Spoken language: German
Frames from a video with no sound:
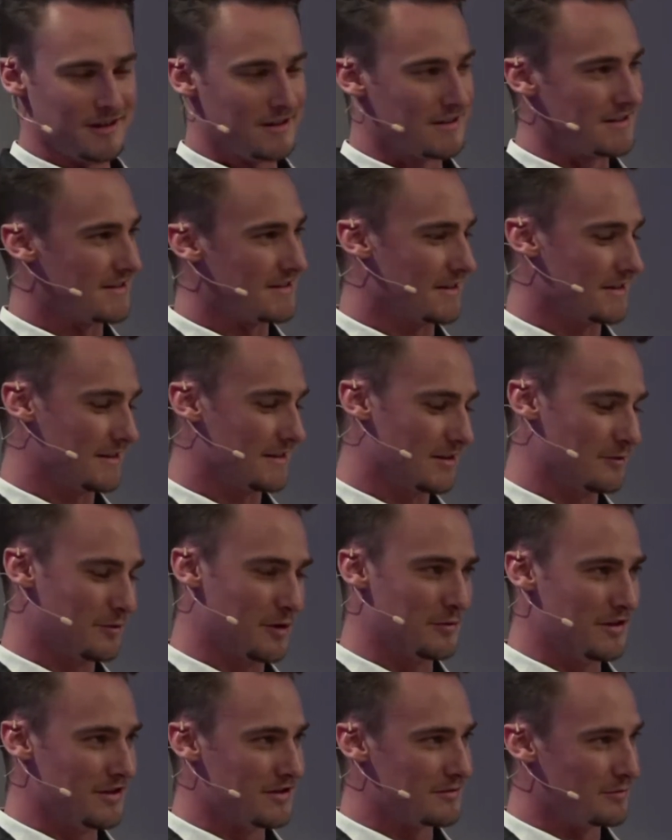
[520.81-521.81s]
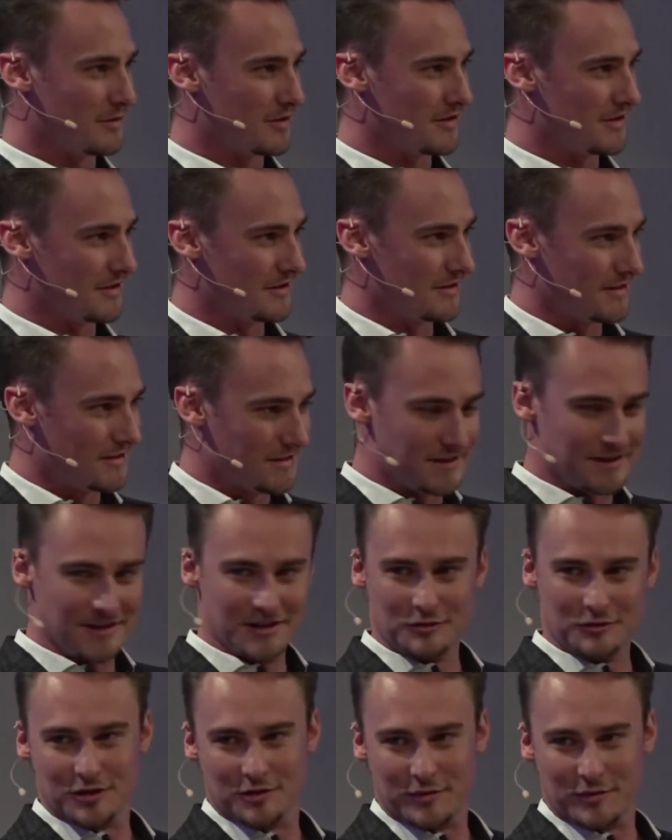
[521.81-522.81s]
Sagen, na, beim E-Sportler
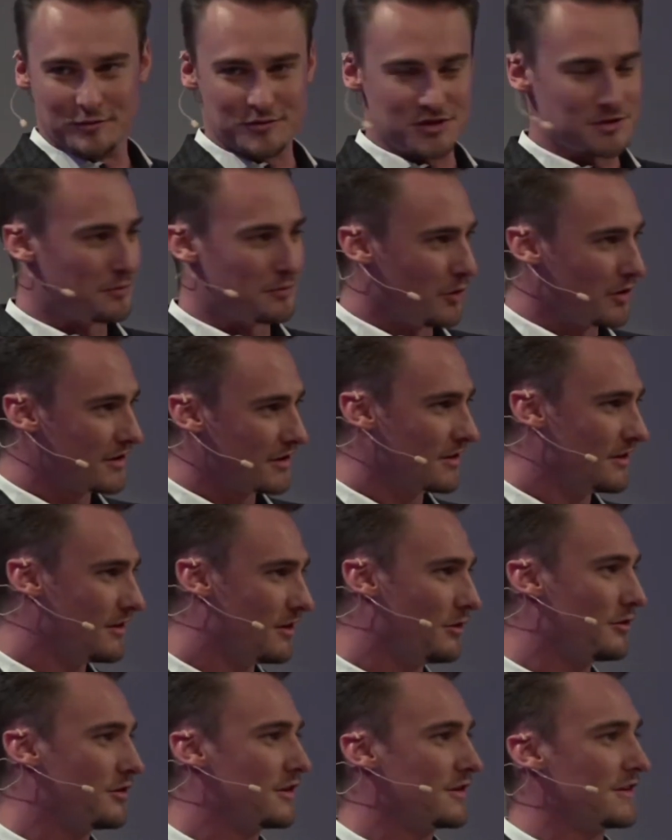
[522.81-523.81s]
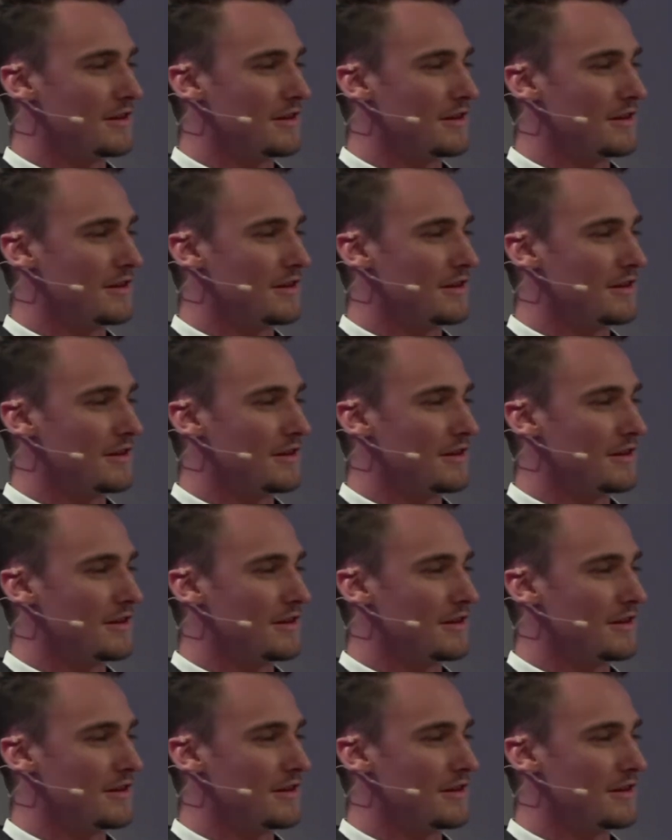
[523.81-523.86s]
oder beim Sportler auch,